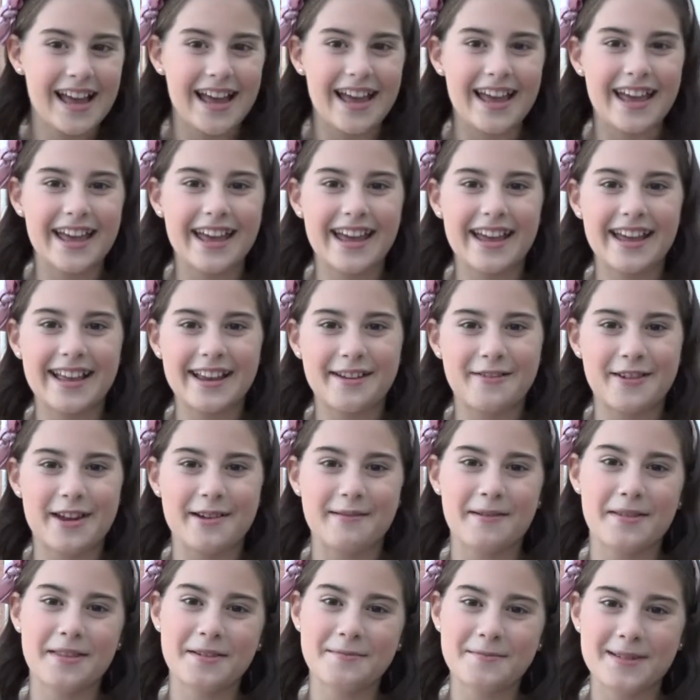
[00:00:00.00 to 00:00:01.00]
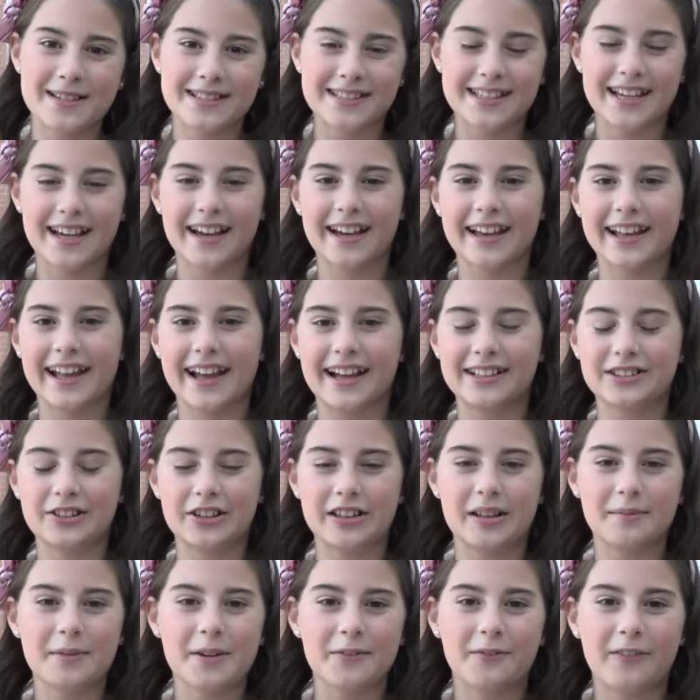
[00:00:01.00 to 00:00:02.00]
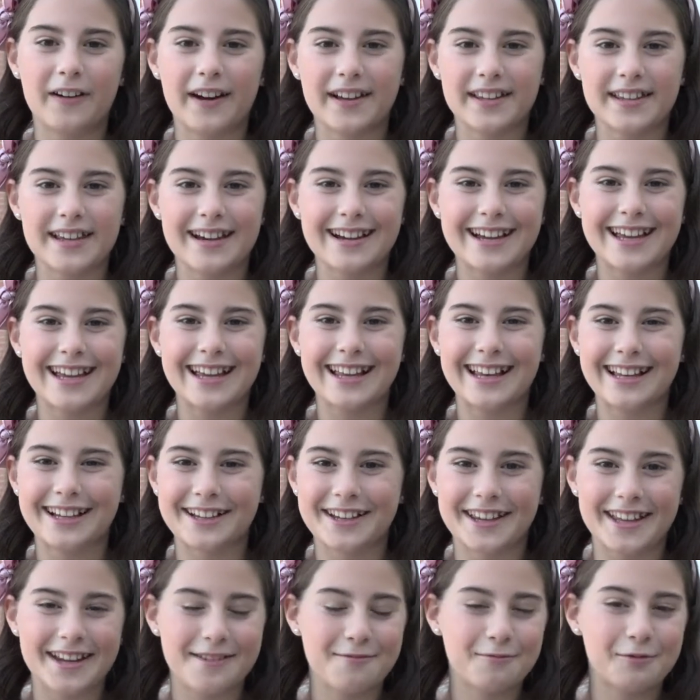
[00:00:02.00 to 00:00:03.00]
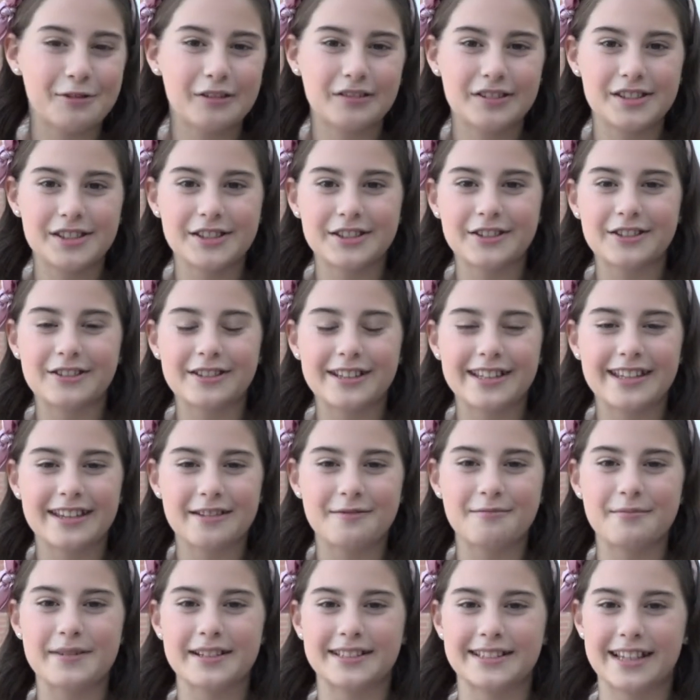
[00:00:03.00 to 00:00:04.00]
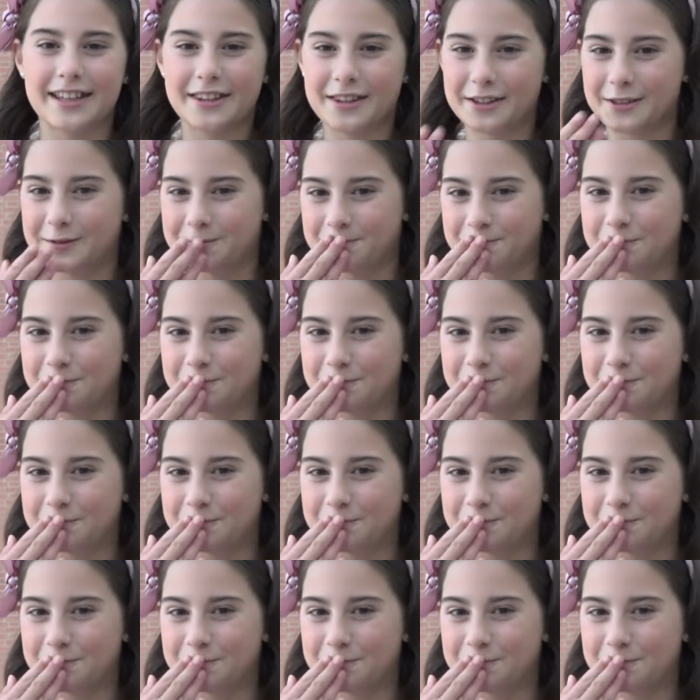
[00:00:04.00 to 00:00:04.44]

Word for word: Eh, le voy a mandar un mensaje a toda mi falla, que la quiero mucho y que un besazo.